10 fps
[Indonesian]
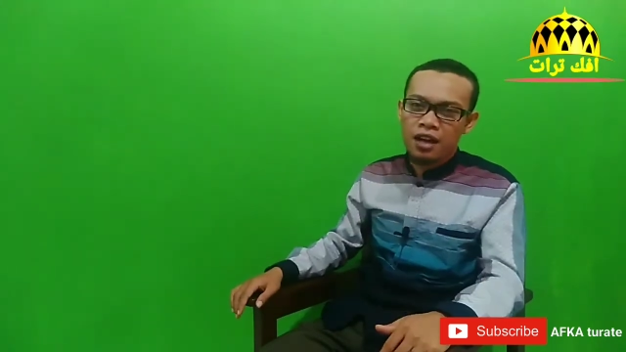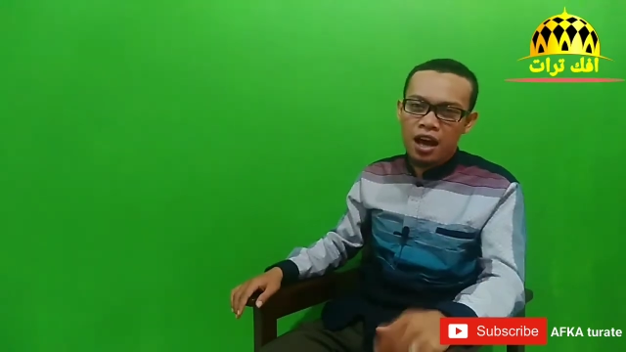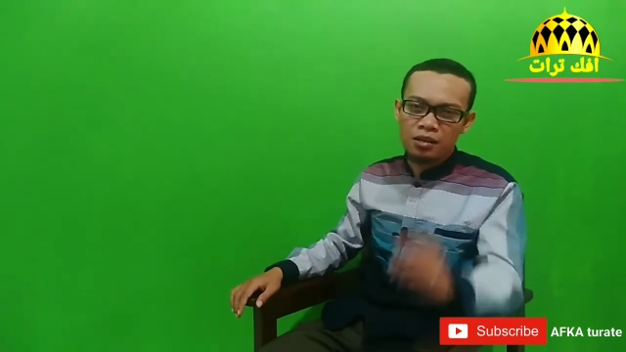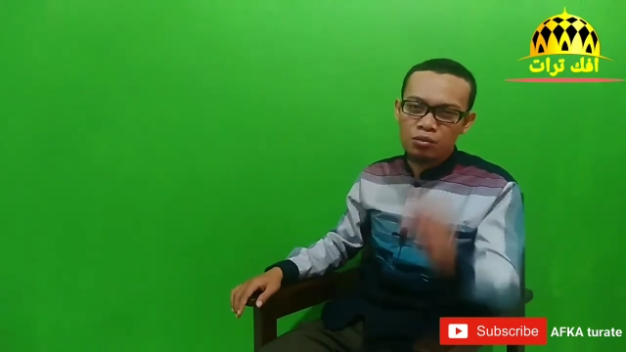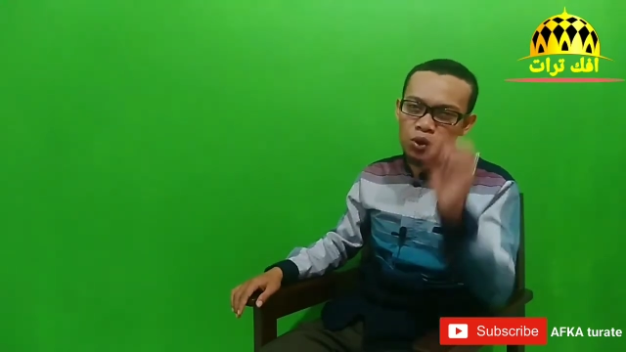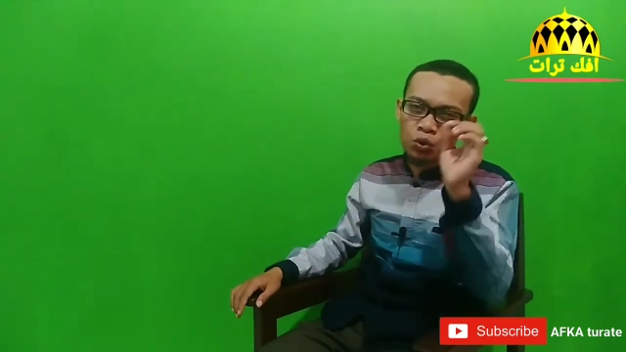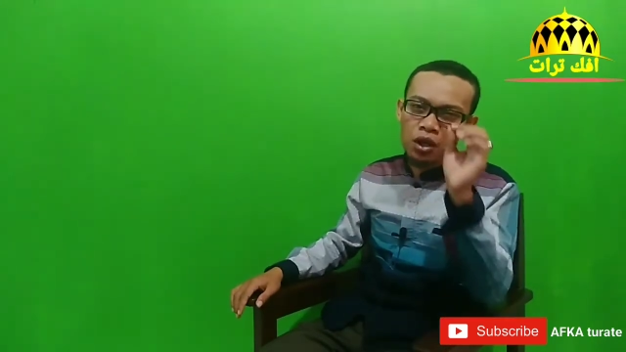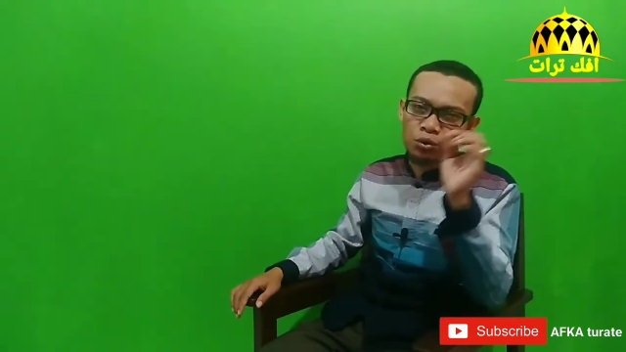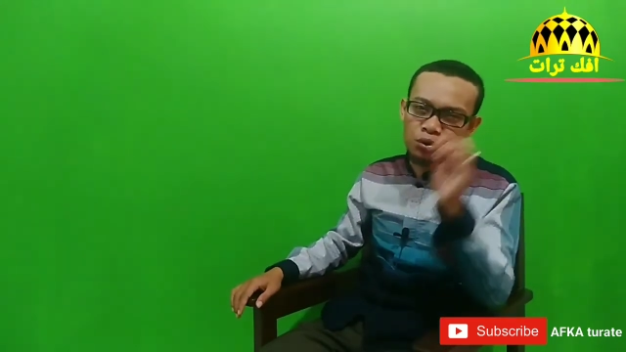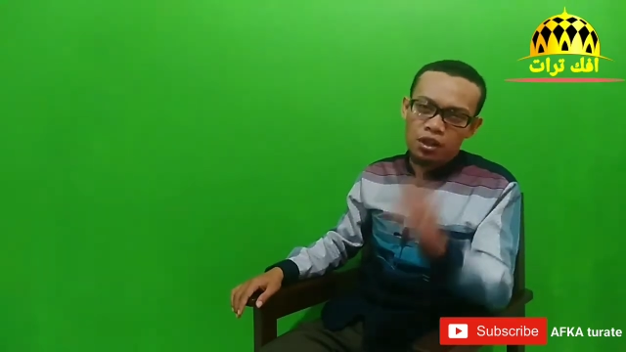Hanya butuh
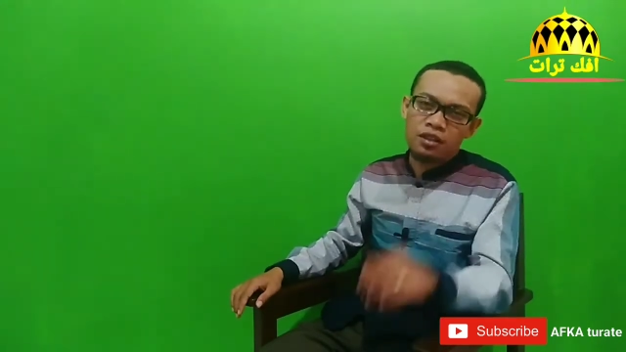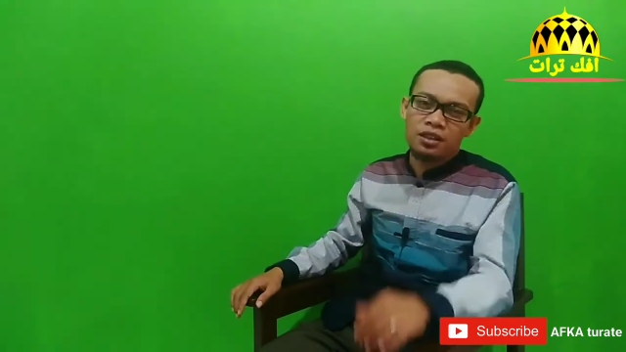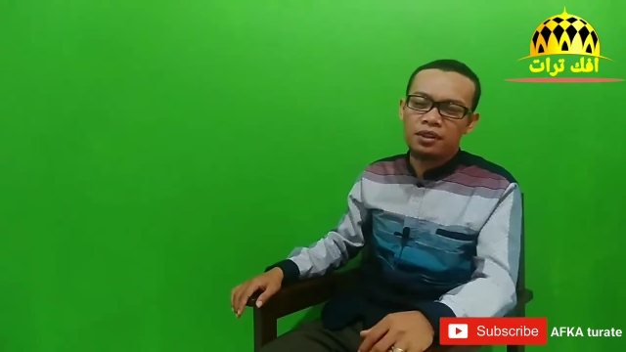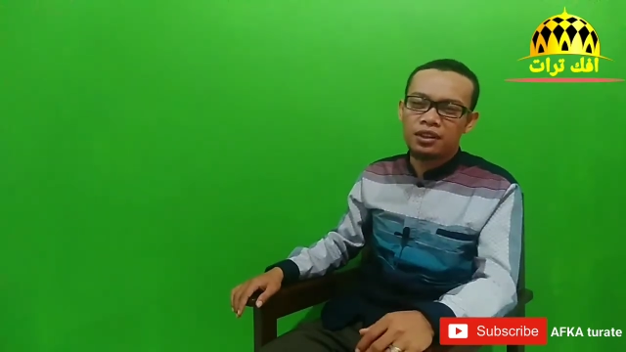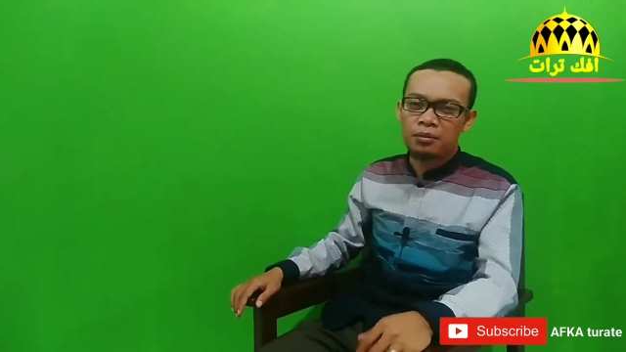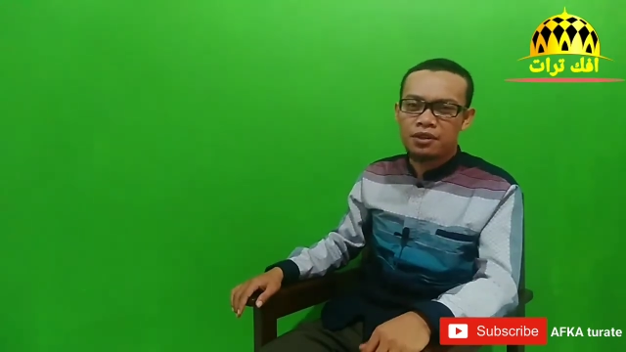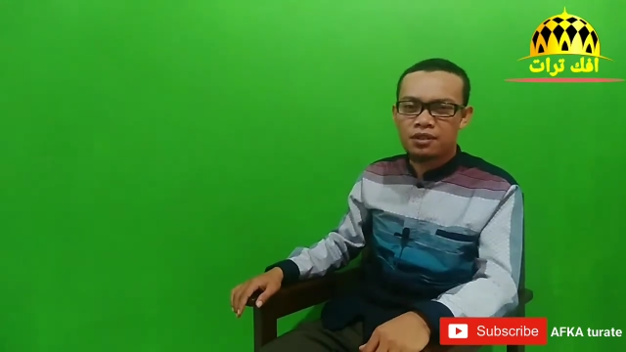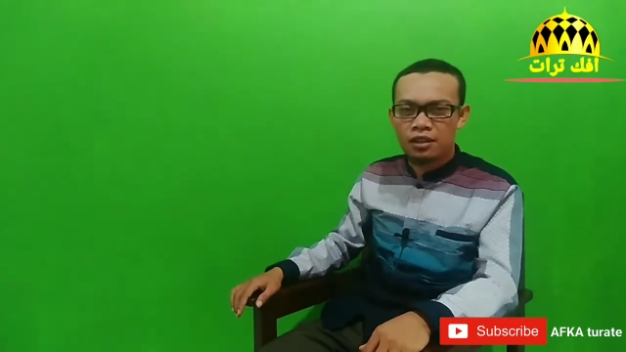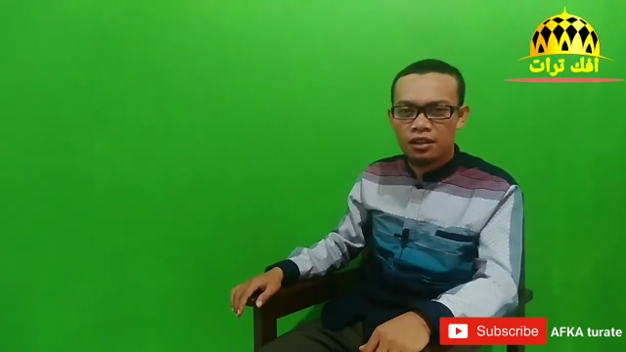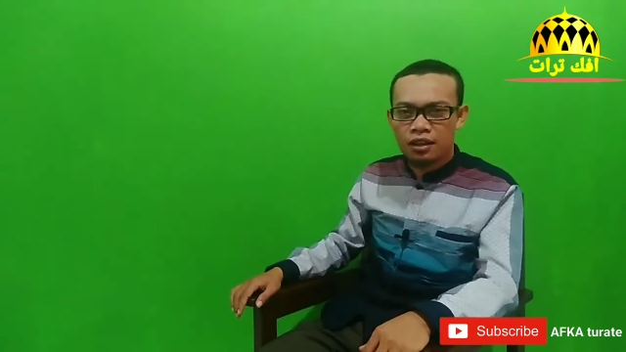waktu saja teman-teman
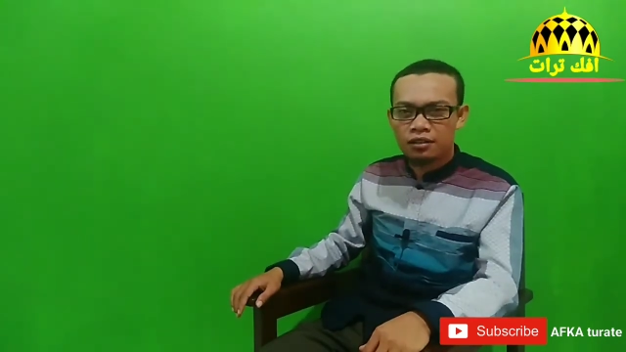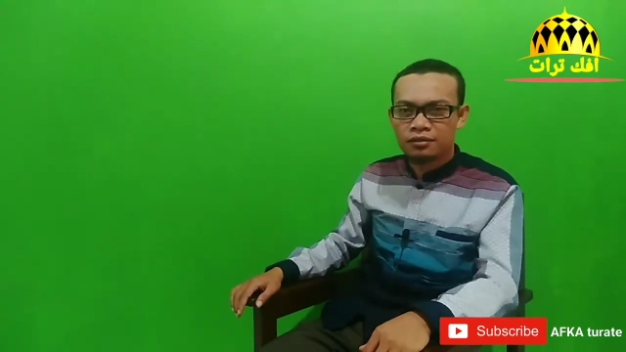sekalian.